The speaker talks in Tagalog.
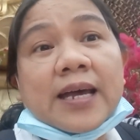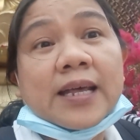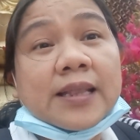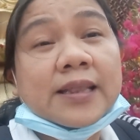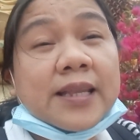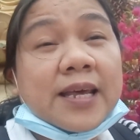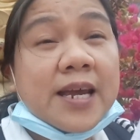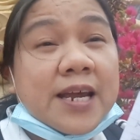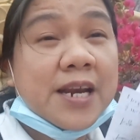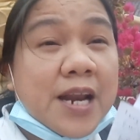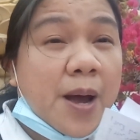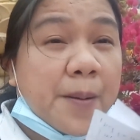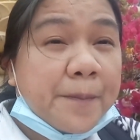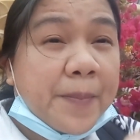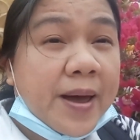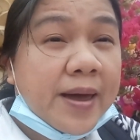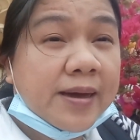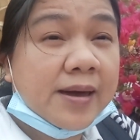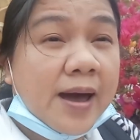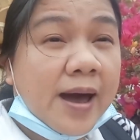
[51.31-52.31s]
Di na
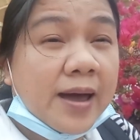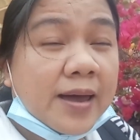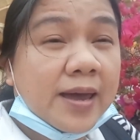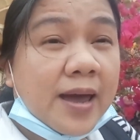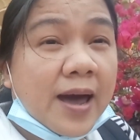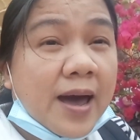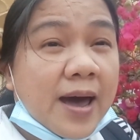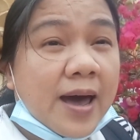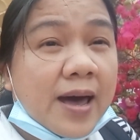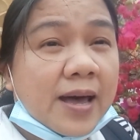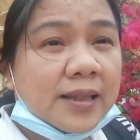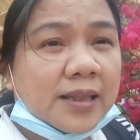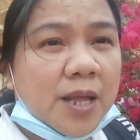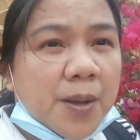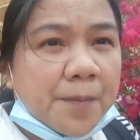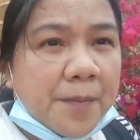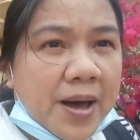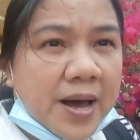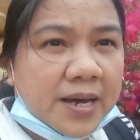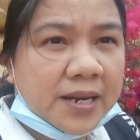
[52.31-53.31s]
pa'y kaya
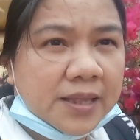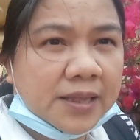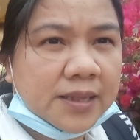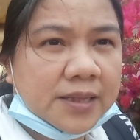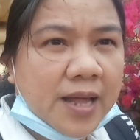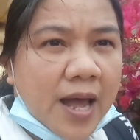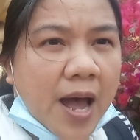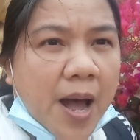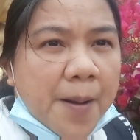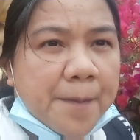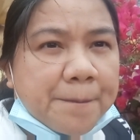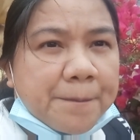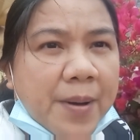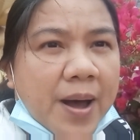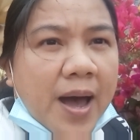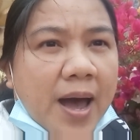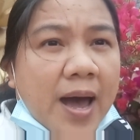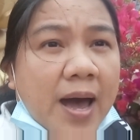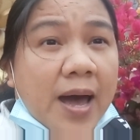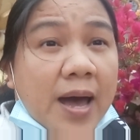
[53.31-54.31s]
ti
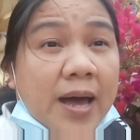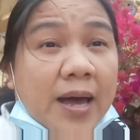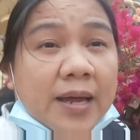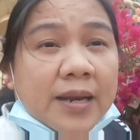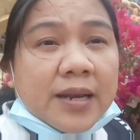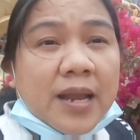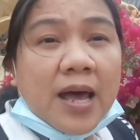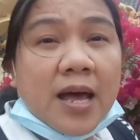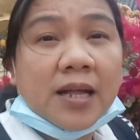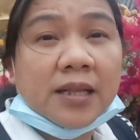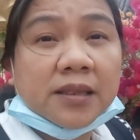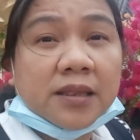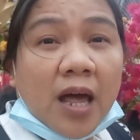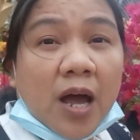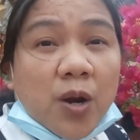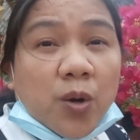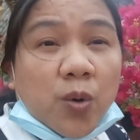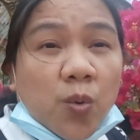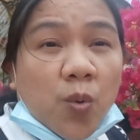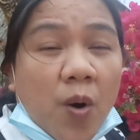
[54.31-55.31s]
maartapan
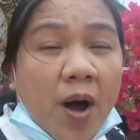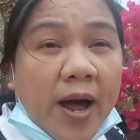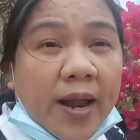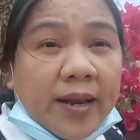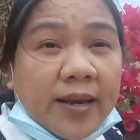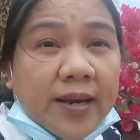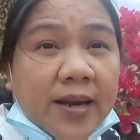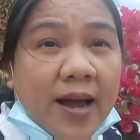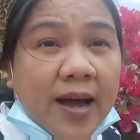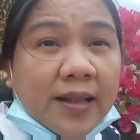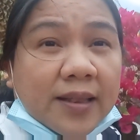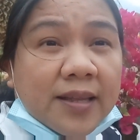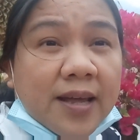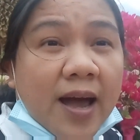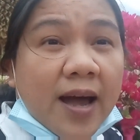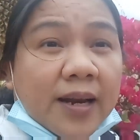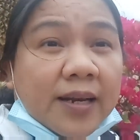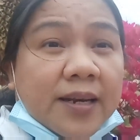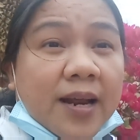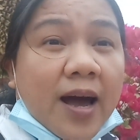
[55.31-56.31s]
tanuan niya ti
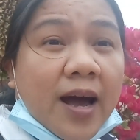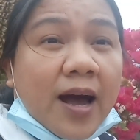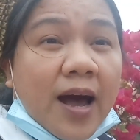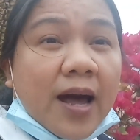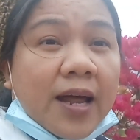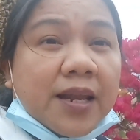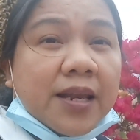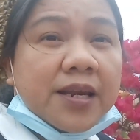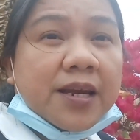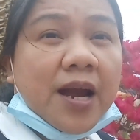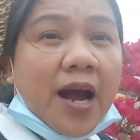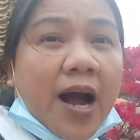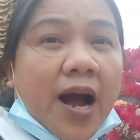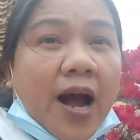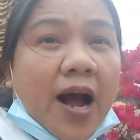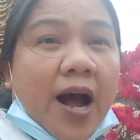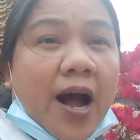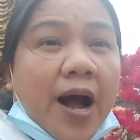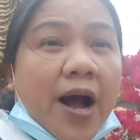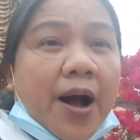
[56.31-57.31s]
adda
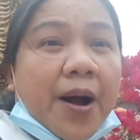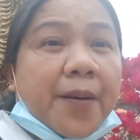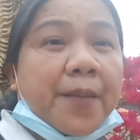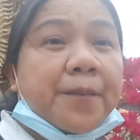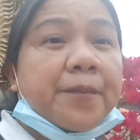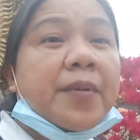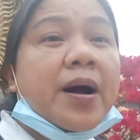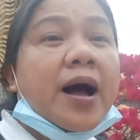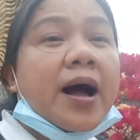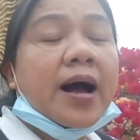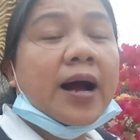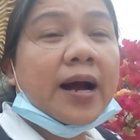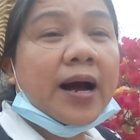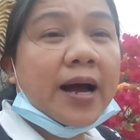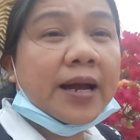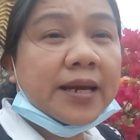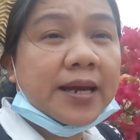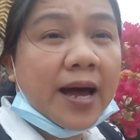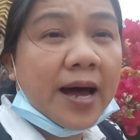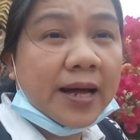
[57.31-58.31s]
kanyam,
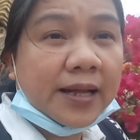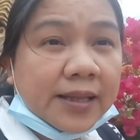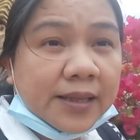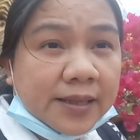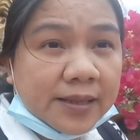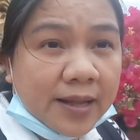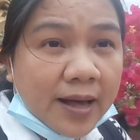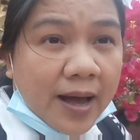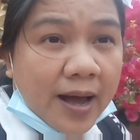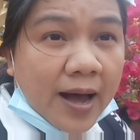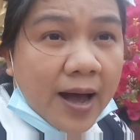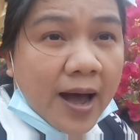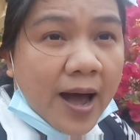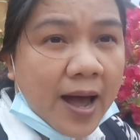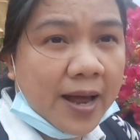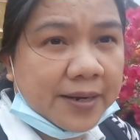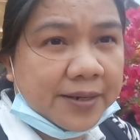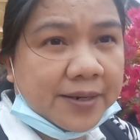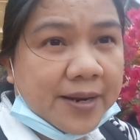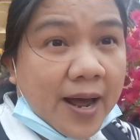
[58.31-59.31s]
kayat na
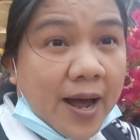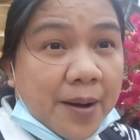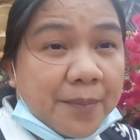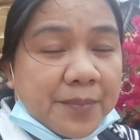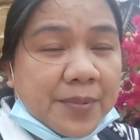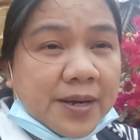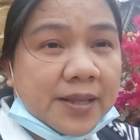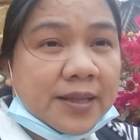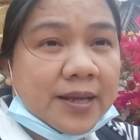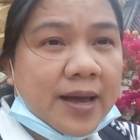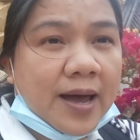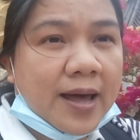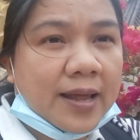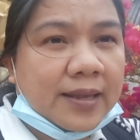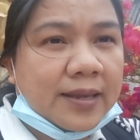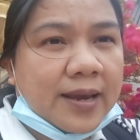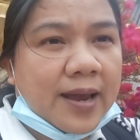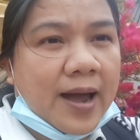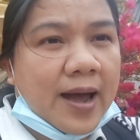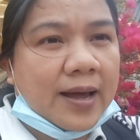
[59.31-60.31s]
adamet
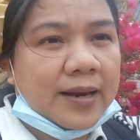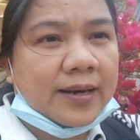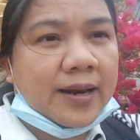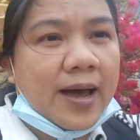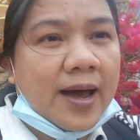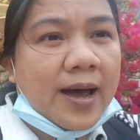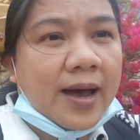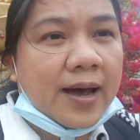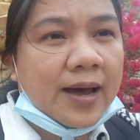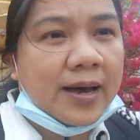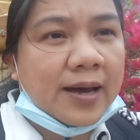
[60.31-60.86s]
kanya na.